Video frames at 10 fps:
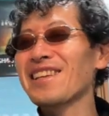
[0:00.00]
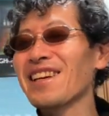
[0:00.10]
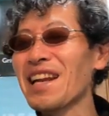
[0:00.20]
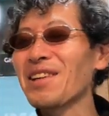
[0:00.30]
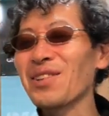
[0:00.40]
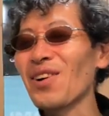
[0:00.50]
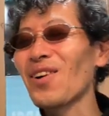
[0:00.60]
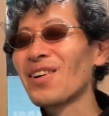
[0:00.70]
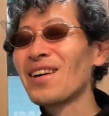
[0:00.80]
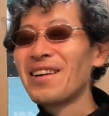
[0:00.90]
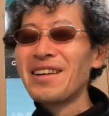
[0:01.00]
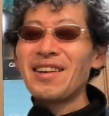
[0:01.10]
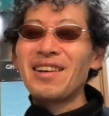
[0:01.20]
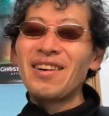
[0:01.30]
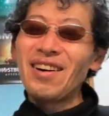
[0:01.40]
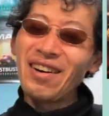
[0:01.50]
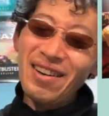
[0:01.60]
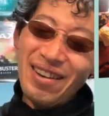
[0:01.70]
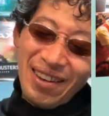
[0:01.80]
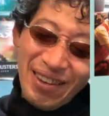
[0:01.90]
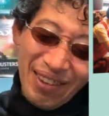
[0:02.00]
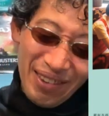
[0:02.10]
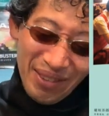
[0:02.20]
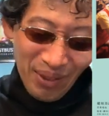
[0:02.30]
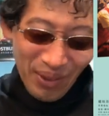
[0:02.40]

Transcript: 聞かれると、あー、